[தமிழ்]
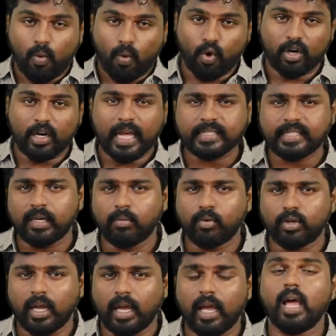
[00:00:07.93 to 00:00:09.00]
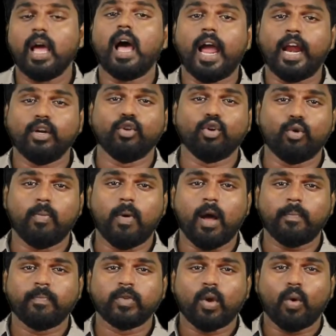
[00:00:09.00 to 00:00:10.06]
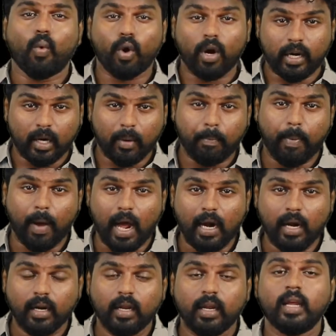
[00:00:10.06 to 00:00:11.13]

ஒரு டசன் முட்டை ஐநூறுரூபா ஒரு லிட்டர் பால்